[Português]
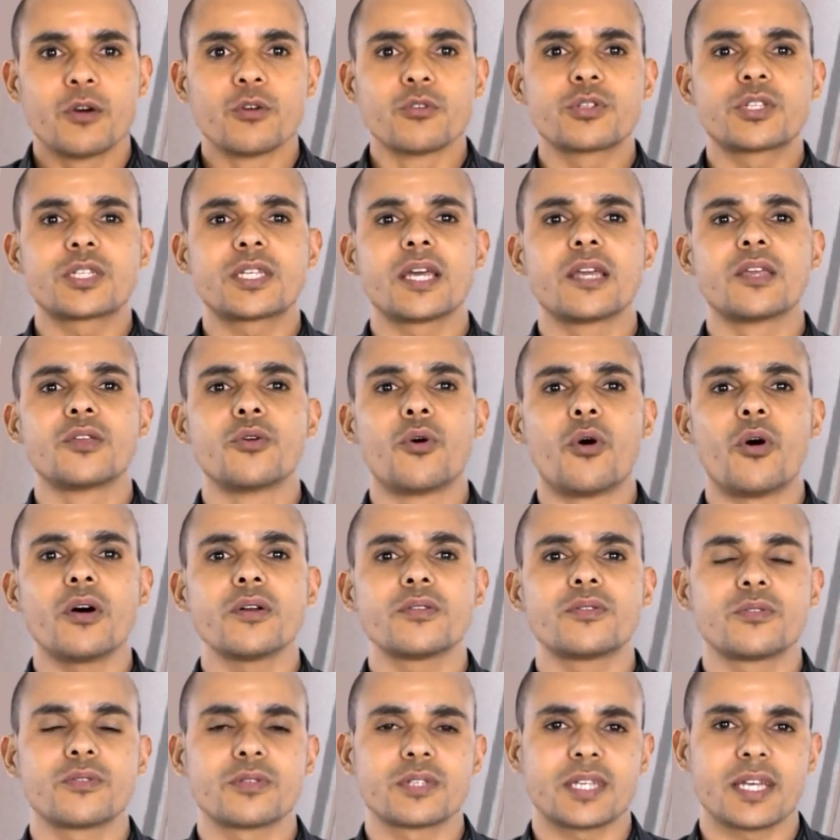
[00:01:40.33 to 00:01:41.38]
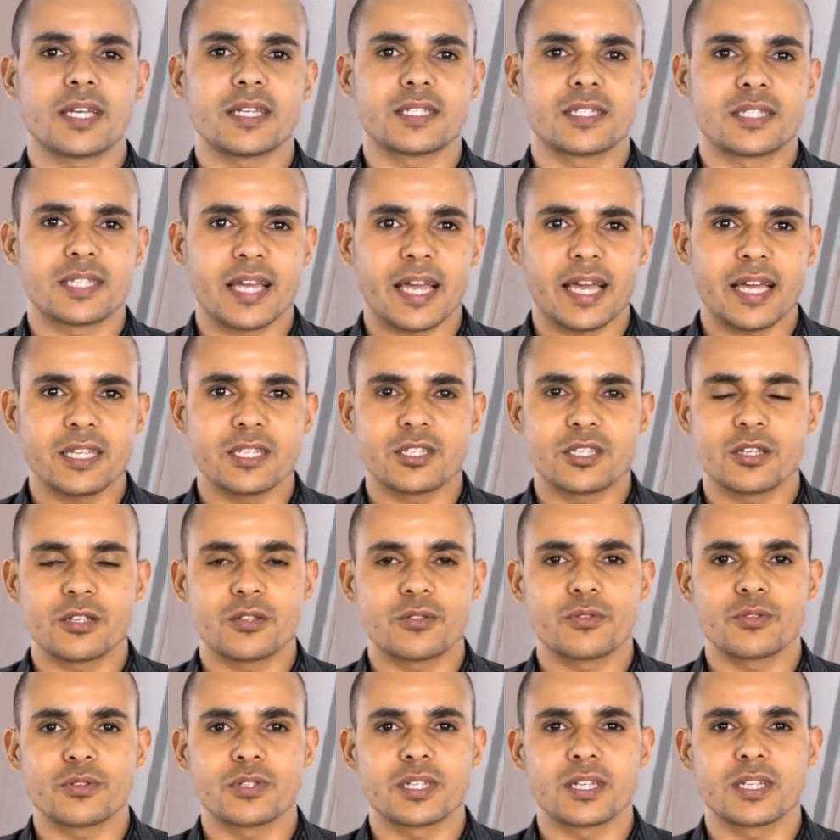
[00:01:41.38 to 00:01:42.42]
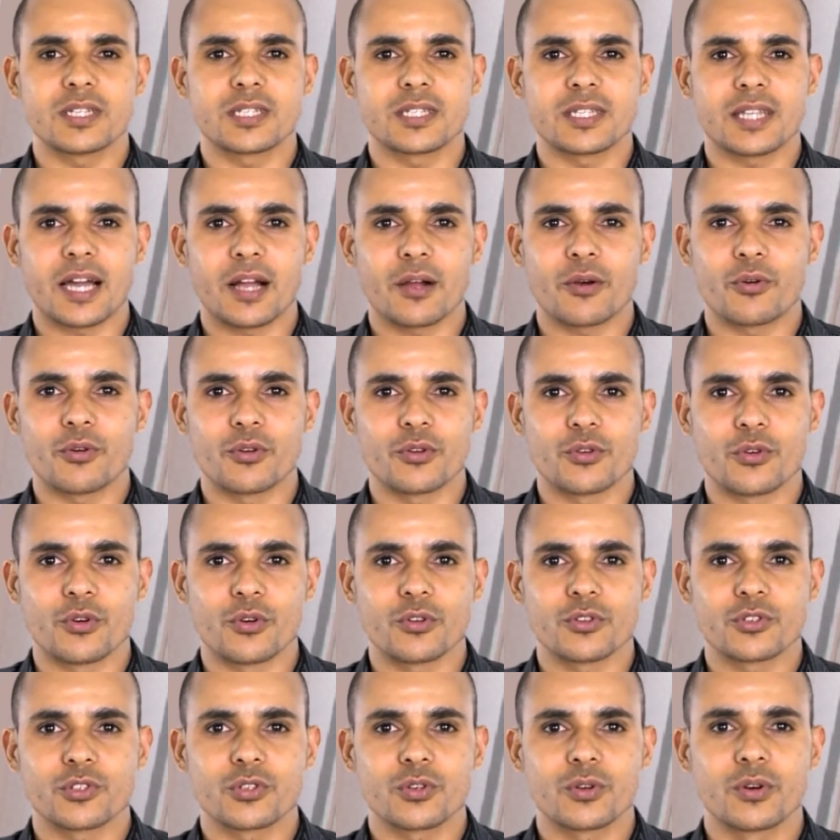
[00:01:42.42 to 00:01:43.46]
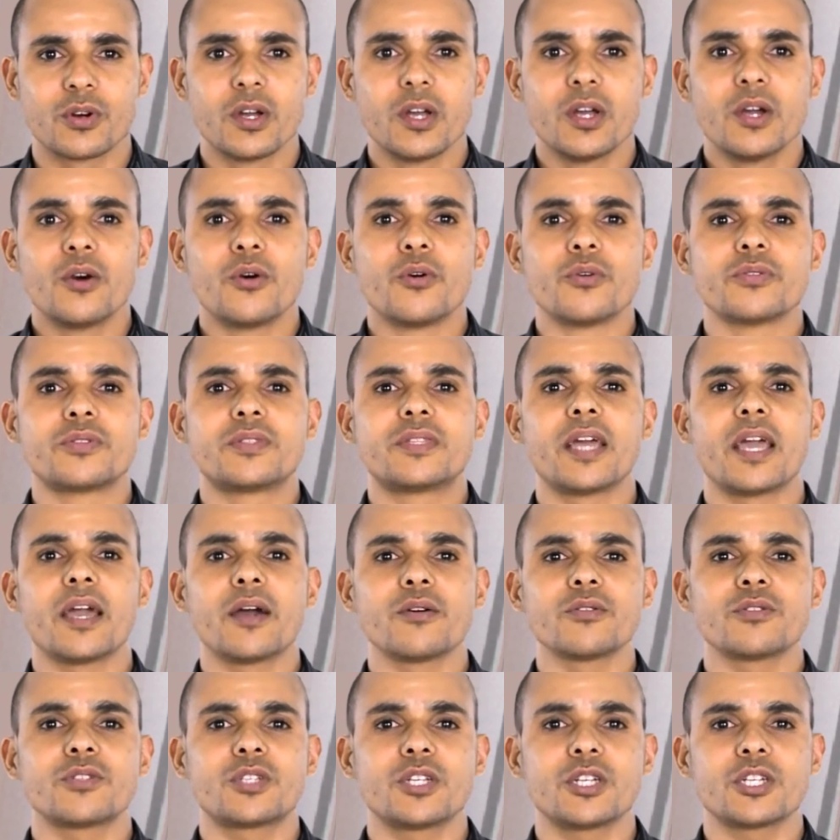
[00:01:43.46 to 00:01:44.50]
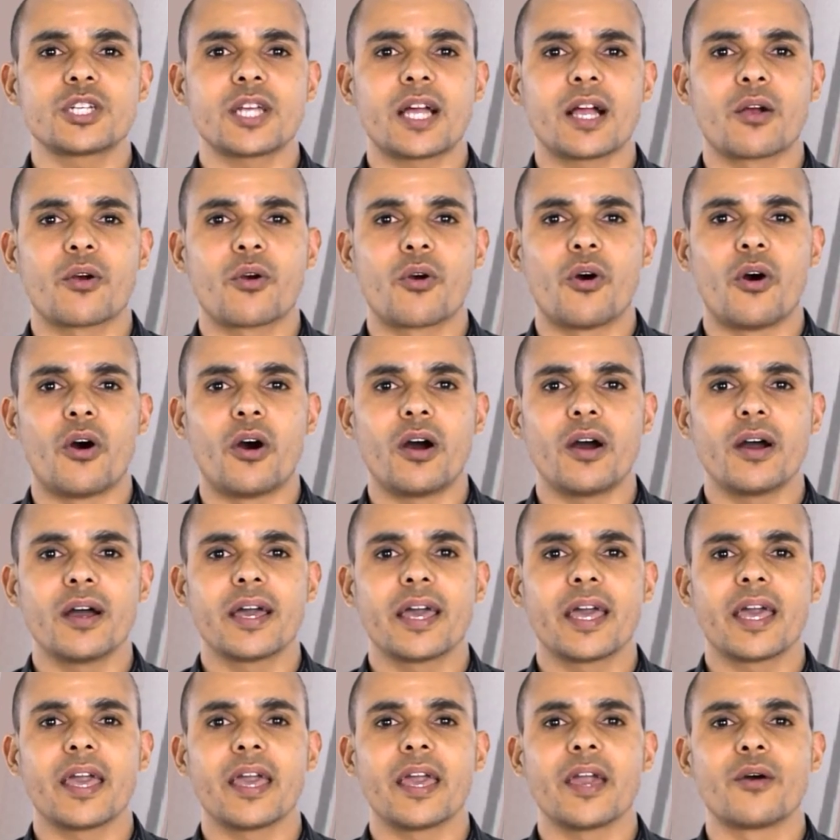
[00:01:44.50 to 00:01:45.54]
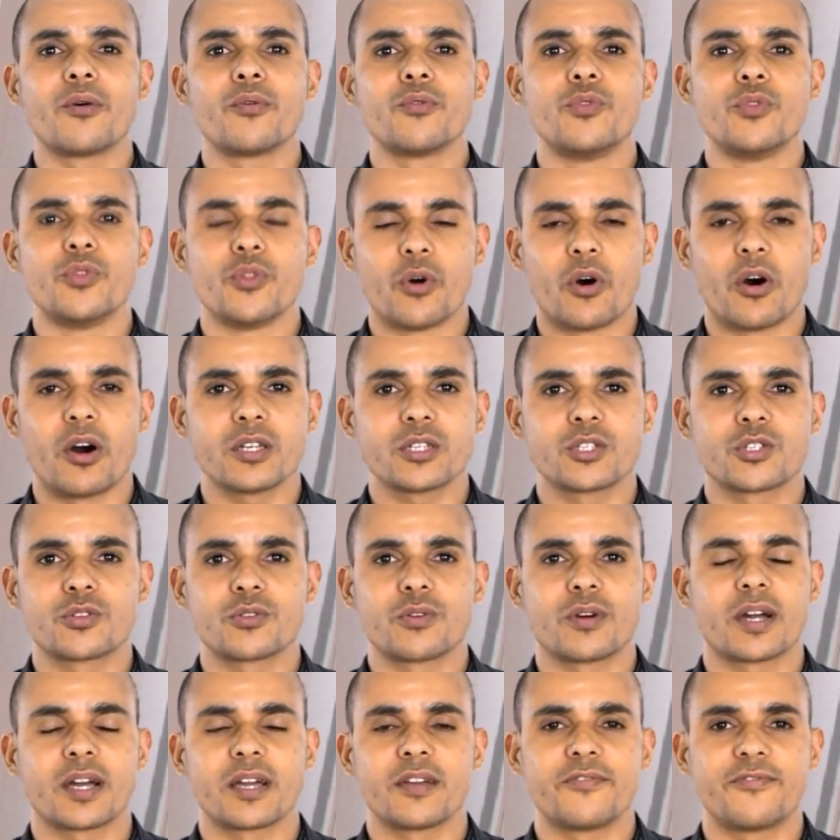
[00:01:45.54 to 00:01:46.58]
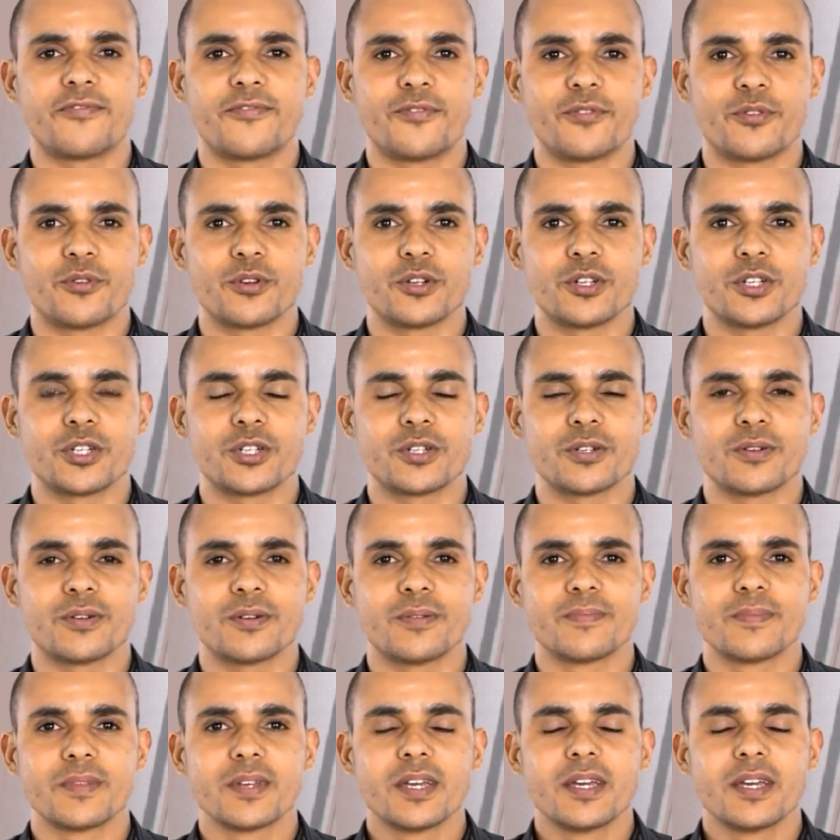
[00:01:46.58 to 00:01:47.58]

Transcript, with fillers: O Senhor dos exércitos está conosco, o Deus de Jacó é o nosso refúgio.